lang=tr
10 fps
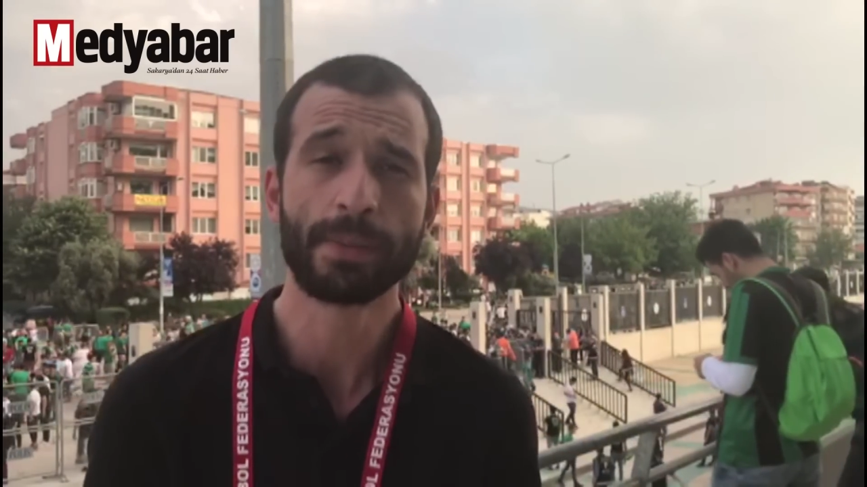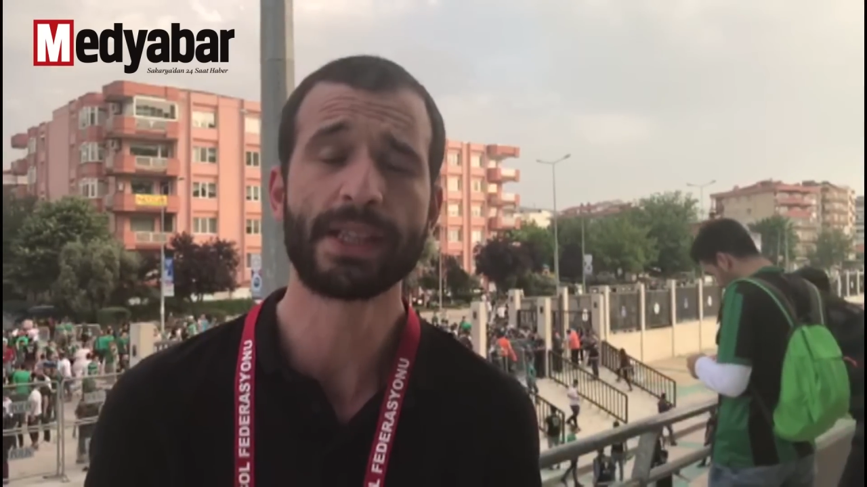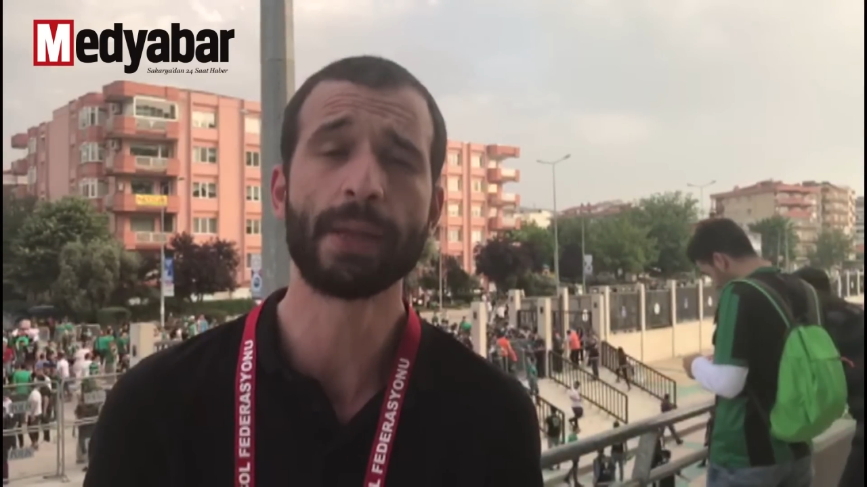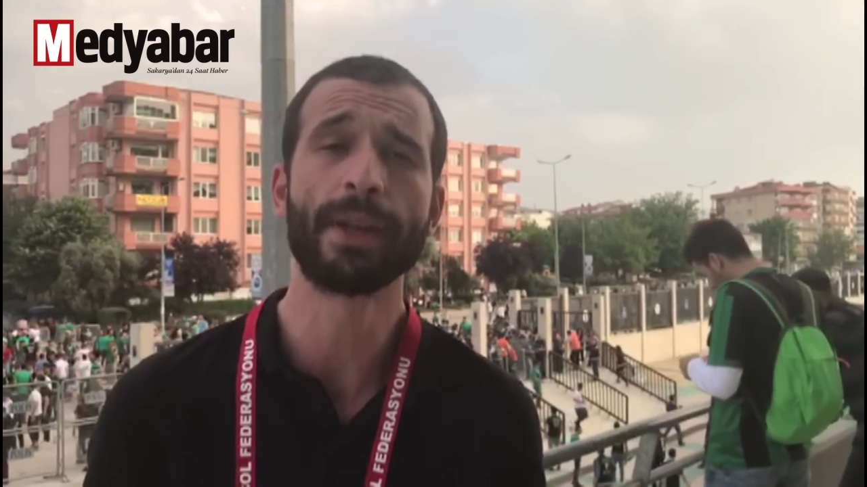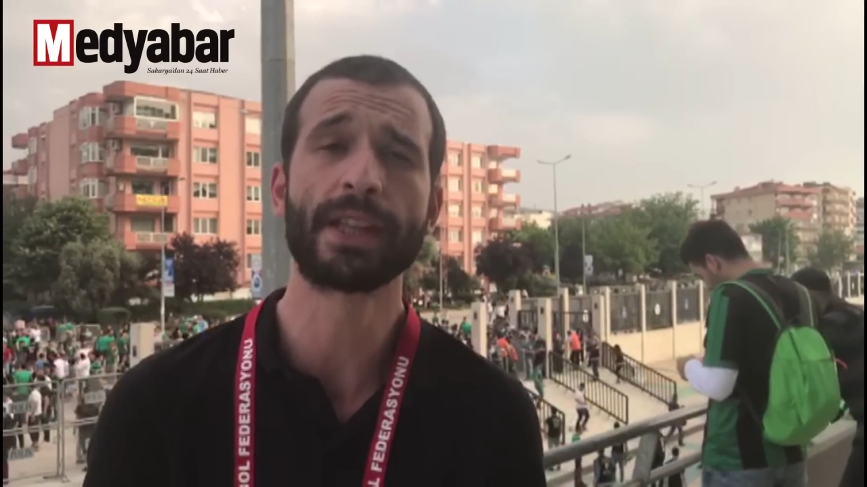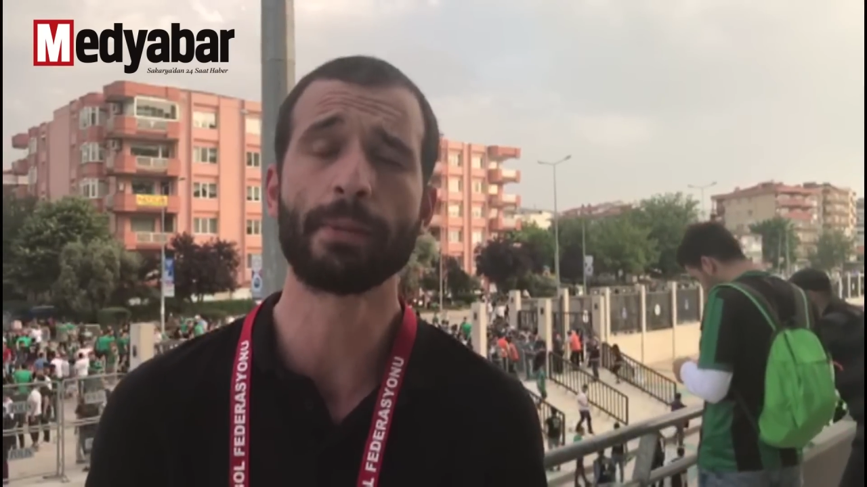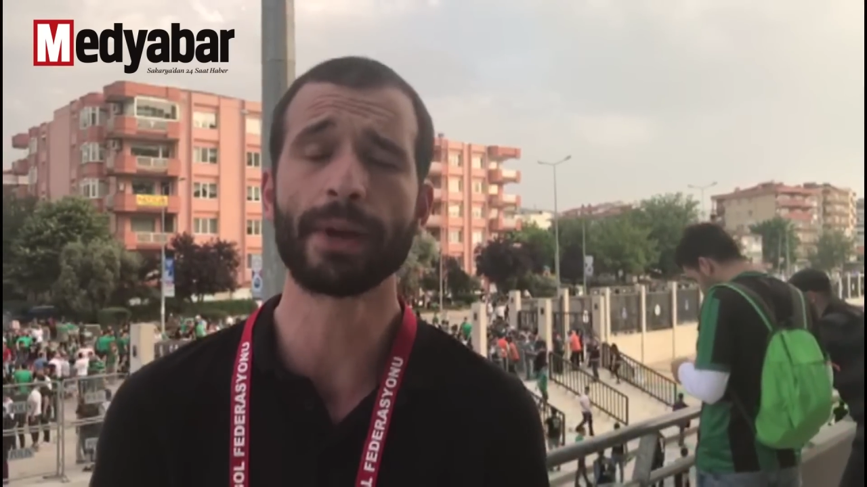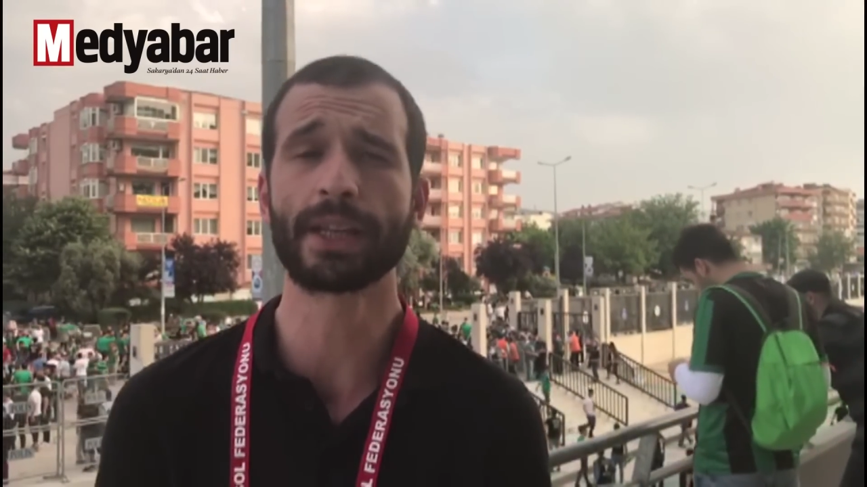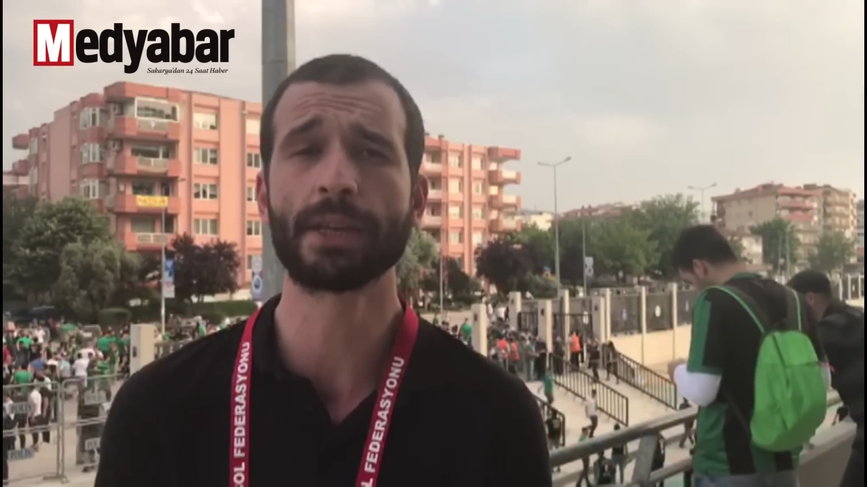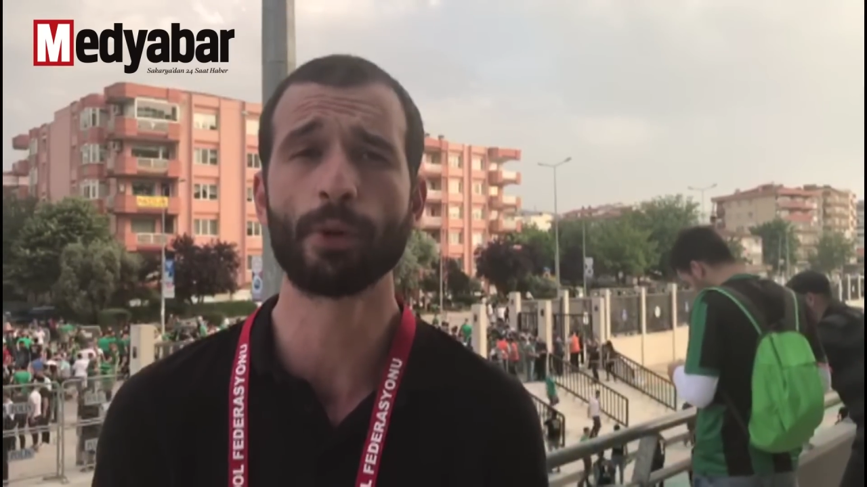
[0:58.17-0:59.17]
Biz de
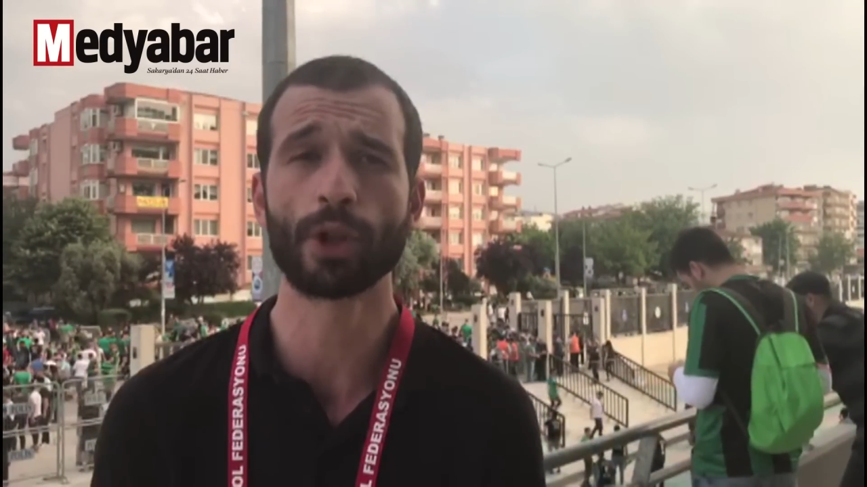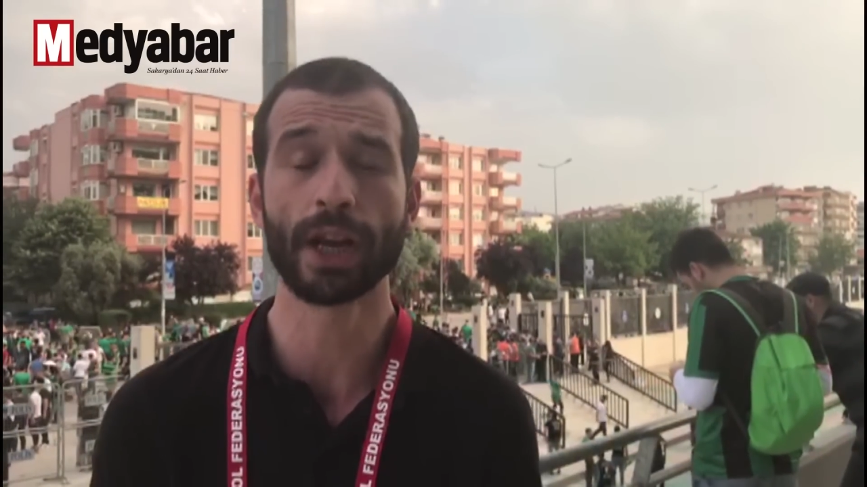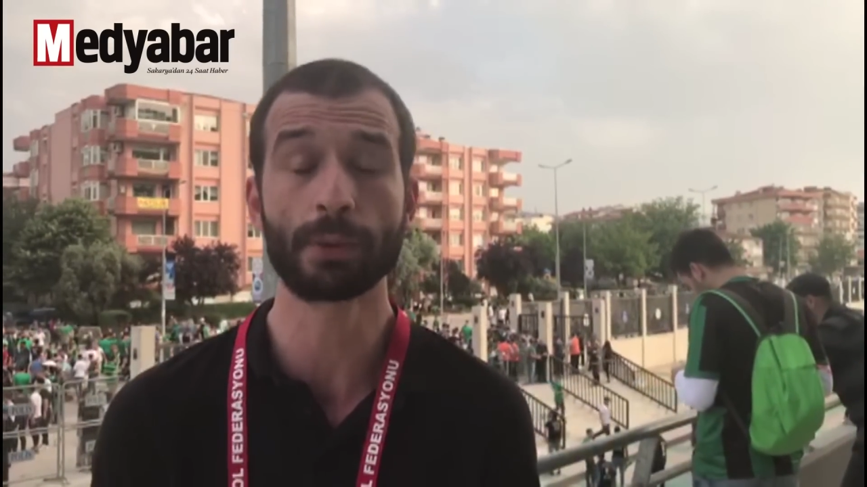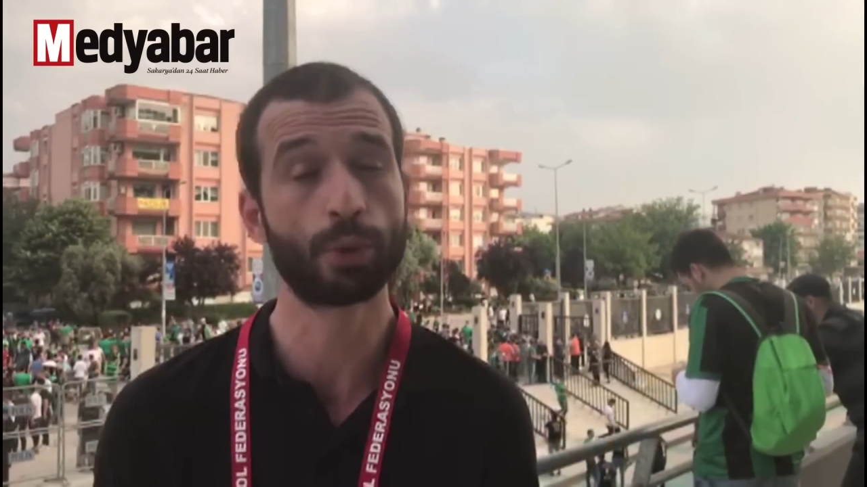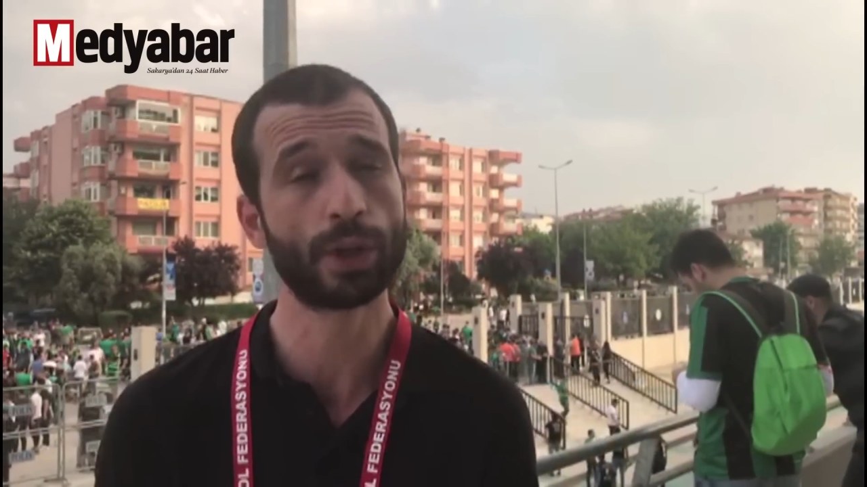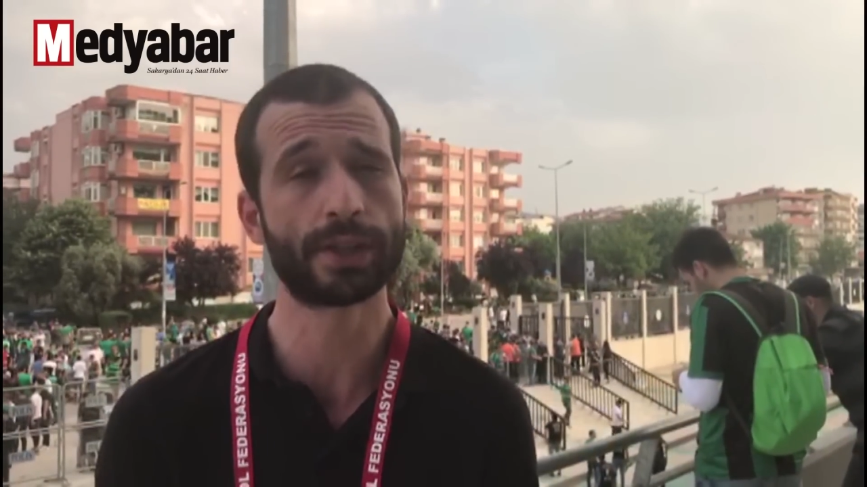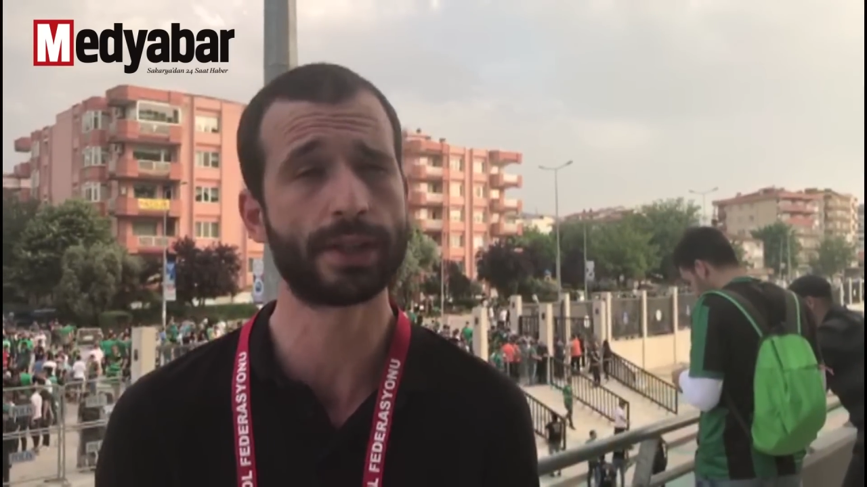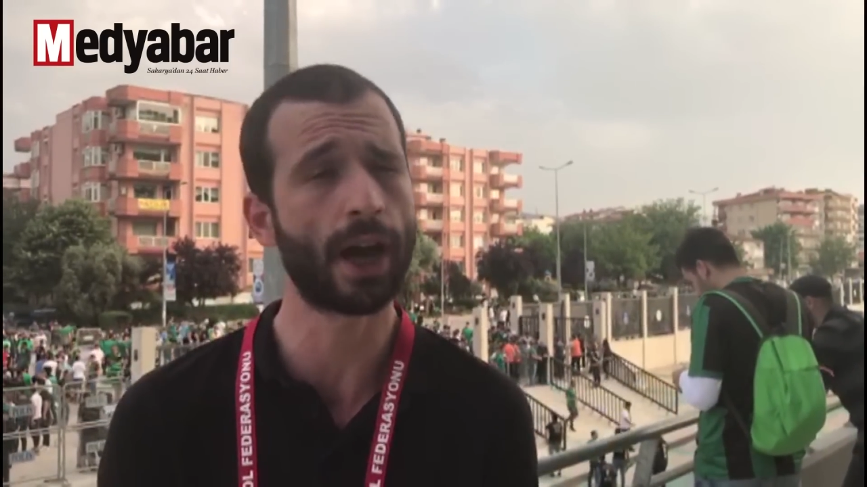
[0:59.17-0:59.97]
Medyabar ekibi olarak bunları size